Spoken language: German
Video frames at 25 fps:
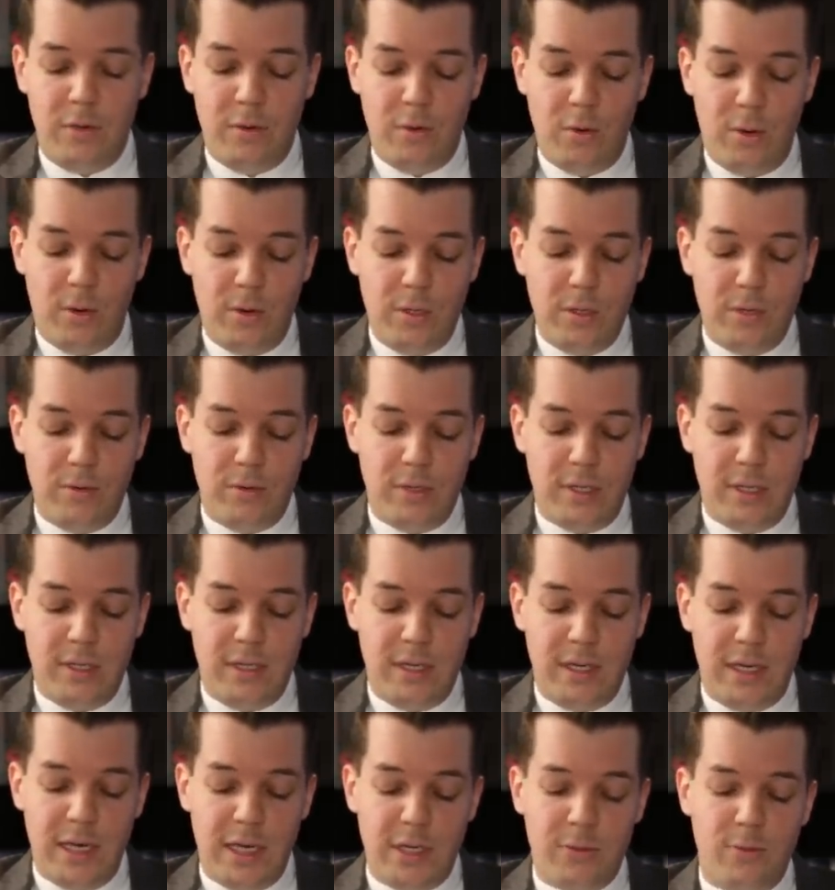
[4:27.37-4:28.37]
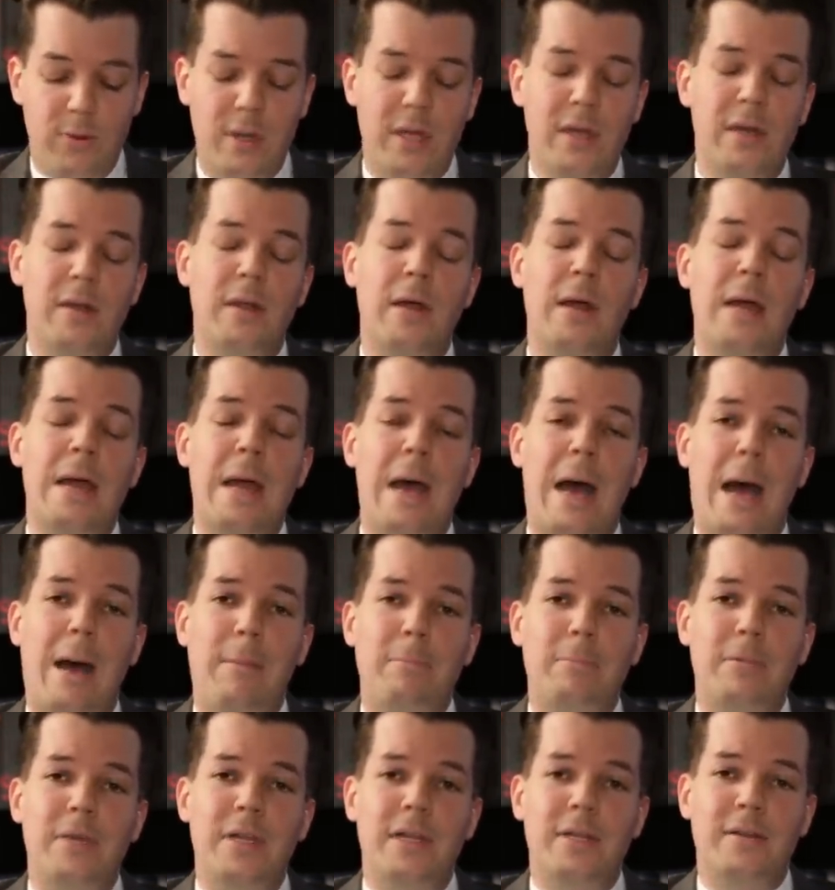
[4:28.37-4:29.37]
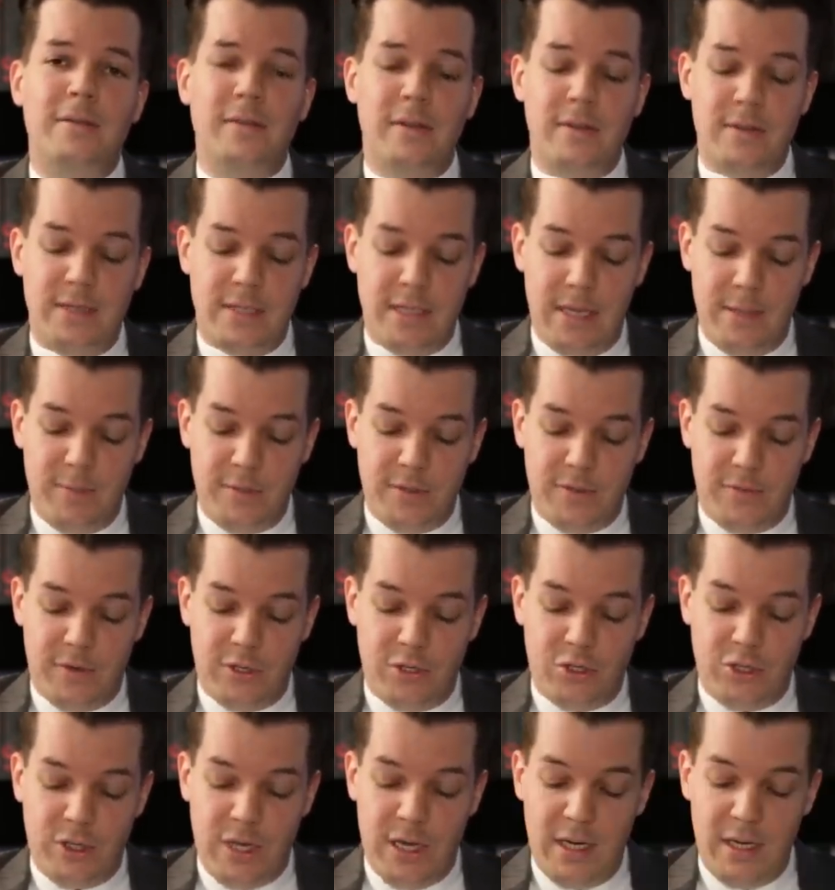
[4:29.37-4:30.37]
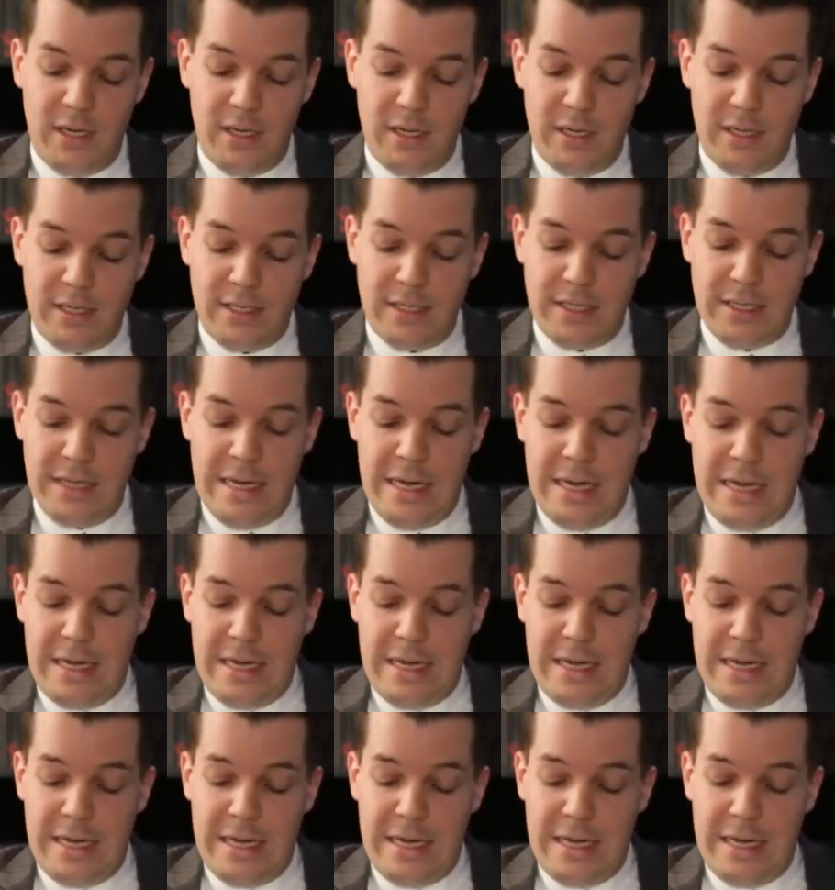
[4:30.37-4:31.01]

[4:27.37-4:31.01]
neue und intellektuelle ablehnenden Selbstverständnis,